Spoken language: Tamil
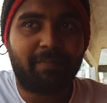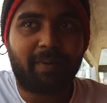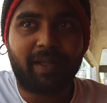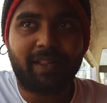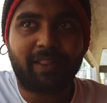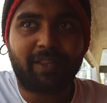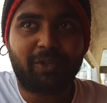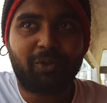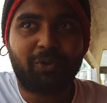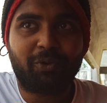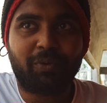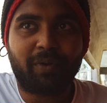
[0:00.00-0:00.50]

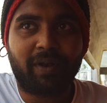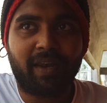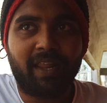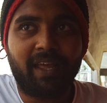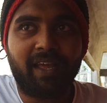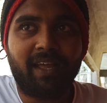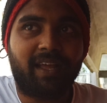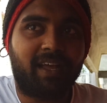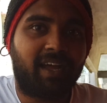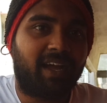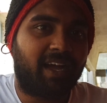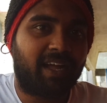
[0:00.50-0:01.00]
பார்த்ததும்
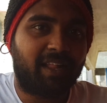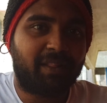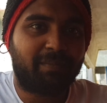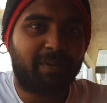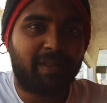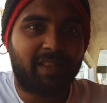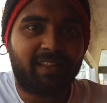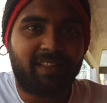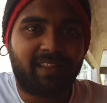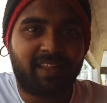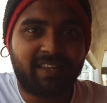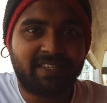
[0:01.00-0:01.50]
இல்லை அதை
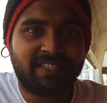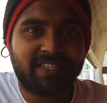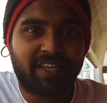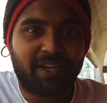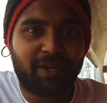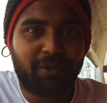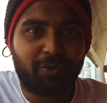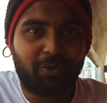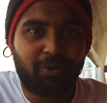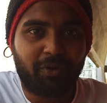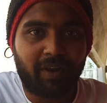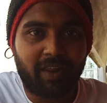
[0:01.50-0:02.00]
பற்றி
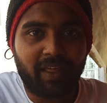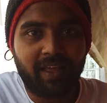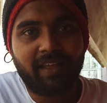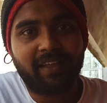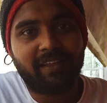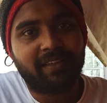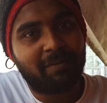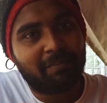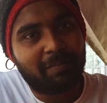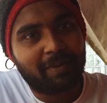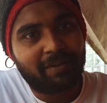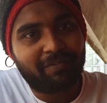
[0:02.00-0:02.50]
தெரிஞ்சுக்கிறதும் இல்லை
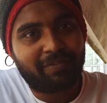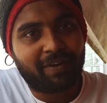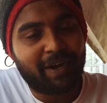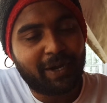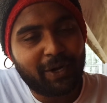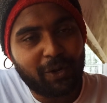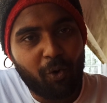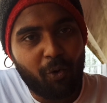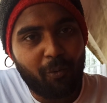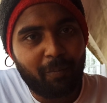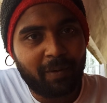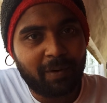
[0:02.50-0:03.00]
இப்போ என்
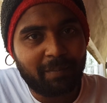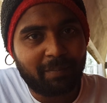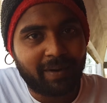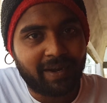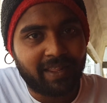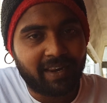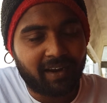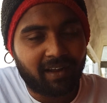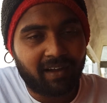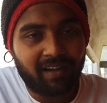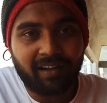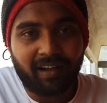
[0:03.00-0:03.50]
ஃப்ரெண்டு ஓப்பன்
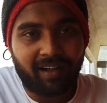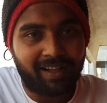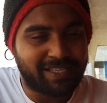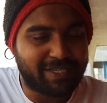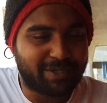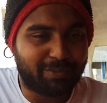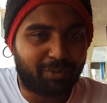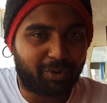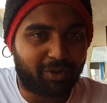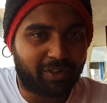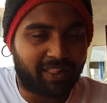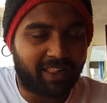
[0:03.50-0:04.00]
பண்ணியிருக்கான்
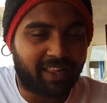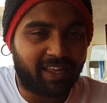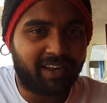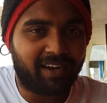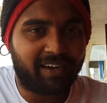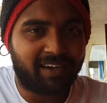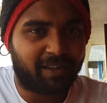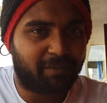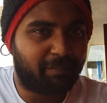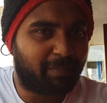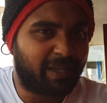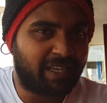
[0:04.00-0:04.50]
காஞ்சிபுரத்தில்
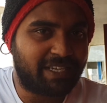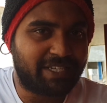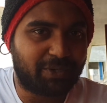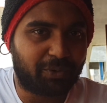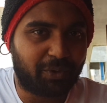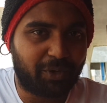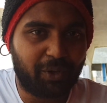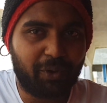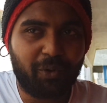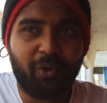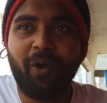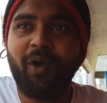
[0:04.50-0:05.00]
டப்பிங்
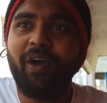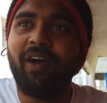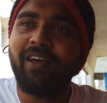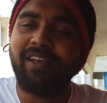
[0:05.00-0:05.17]
ஸ்டுடியோ